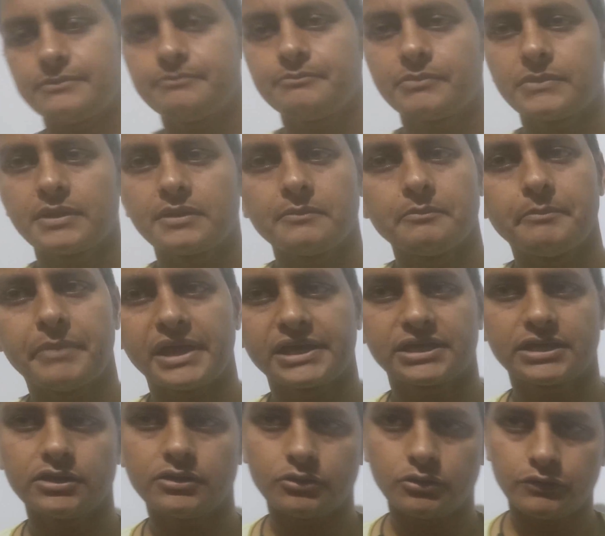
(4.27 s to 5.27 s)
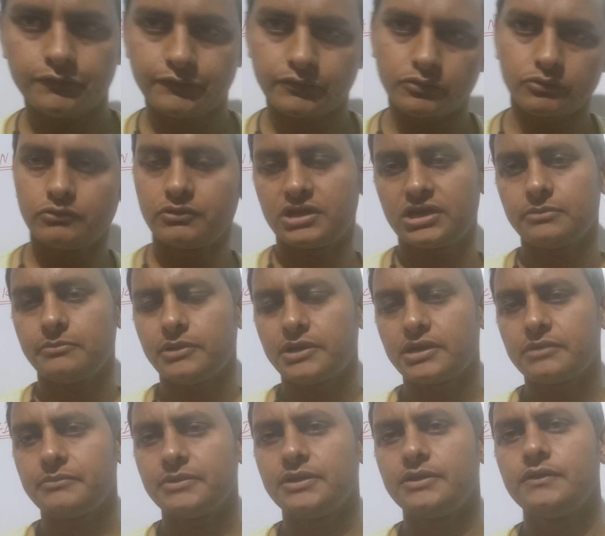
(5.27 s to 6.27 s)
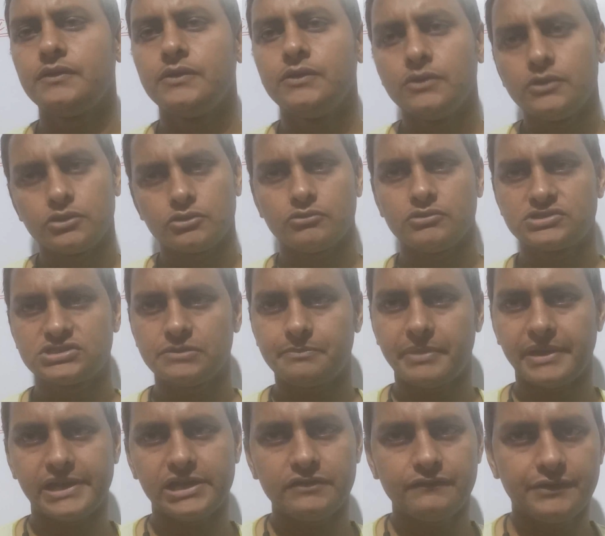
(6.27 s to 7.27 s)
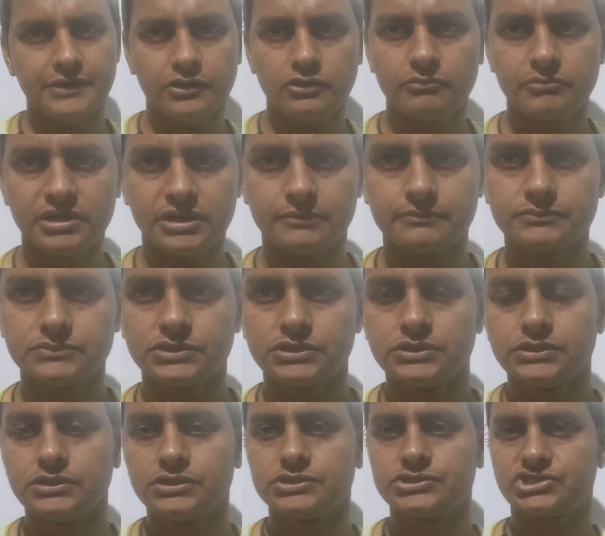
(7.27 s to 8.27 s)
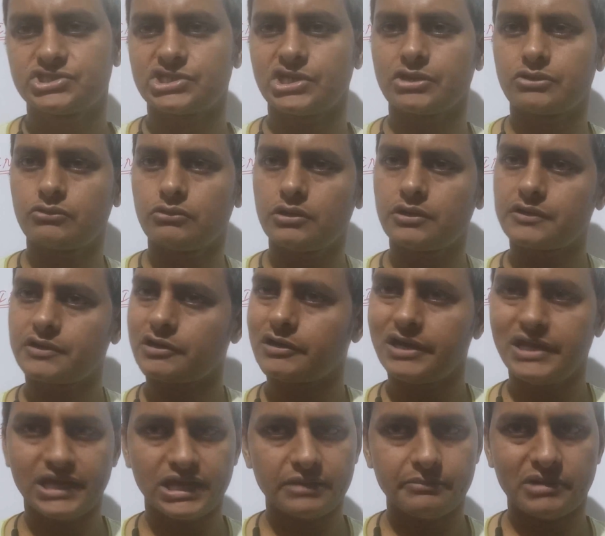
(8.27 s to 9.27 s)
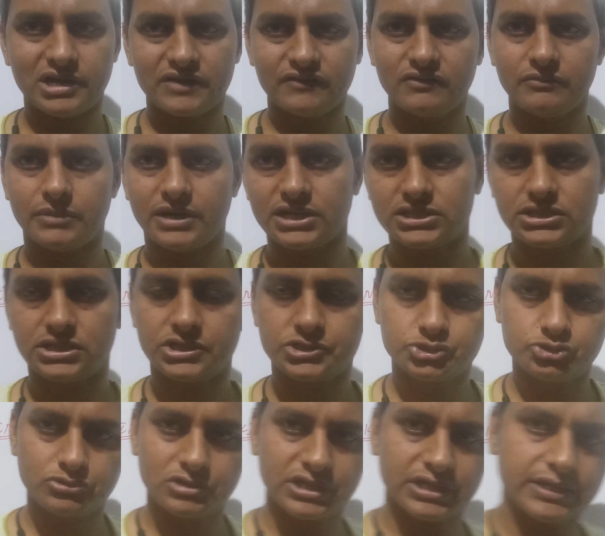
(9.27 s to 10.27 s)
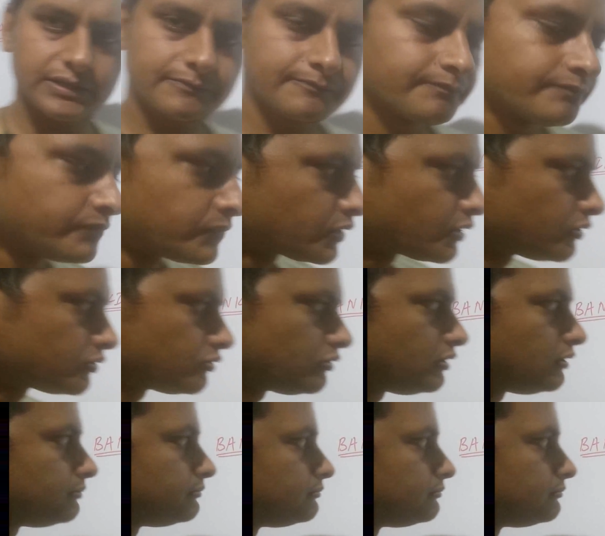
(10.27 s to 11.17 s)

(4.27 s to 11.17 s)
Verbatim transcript: हम बैंकिंग ऑफ रोड के बारे में तो इससे पहली वीडियो में हम सर्कुलर टर्निंग के बारे में बात कर चुके हैं तो